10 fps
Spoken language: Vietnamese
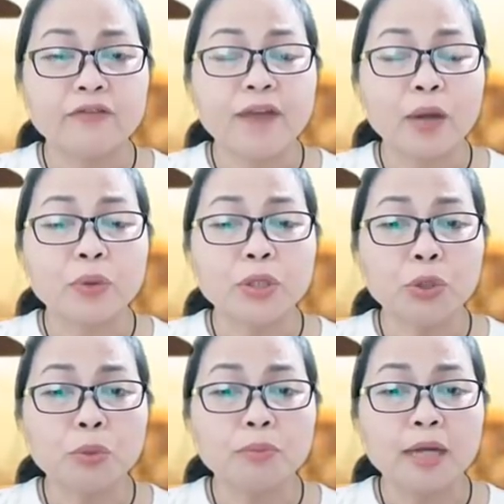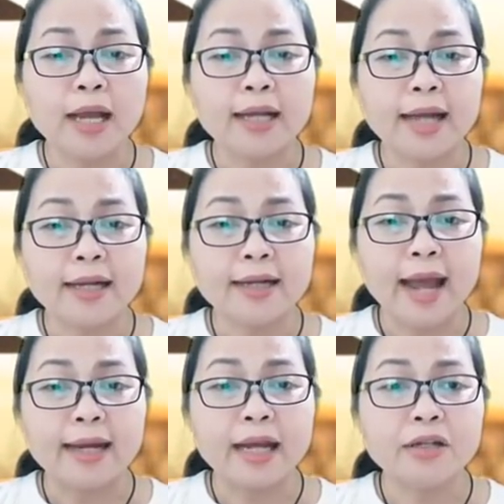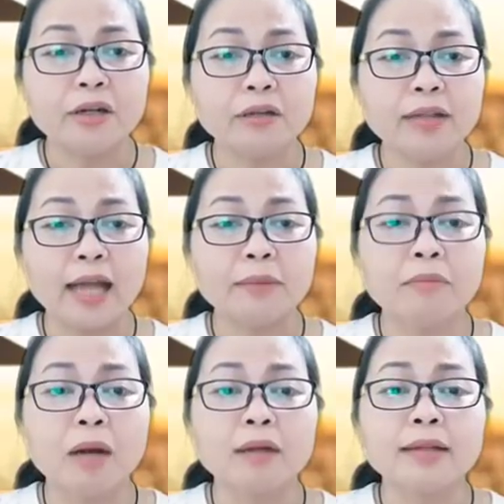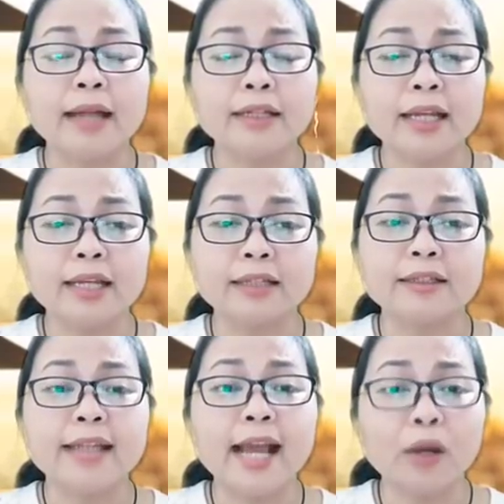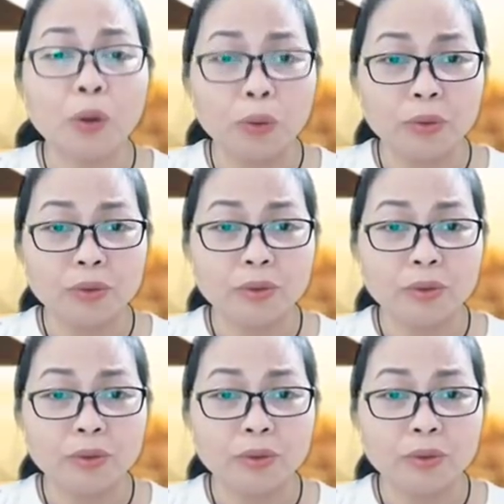và cuối cùng Nan Đà đã trở thành bậc thánh thiện giác ngộ.